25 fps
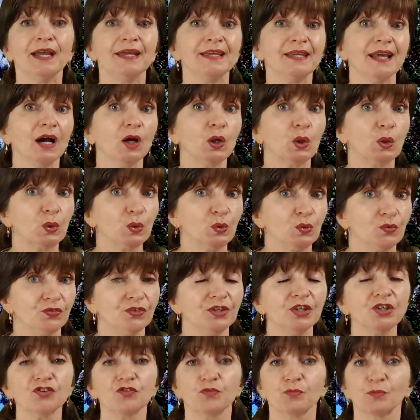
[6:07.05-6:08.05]
jak
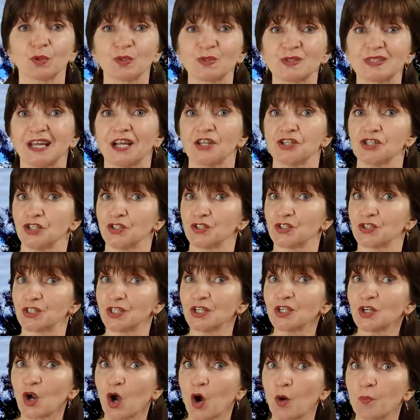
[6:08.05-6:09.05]
również w postaci
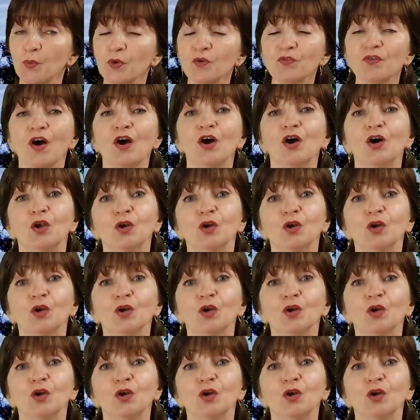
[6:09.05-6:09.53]
syropów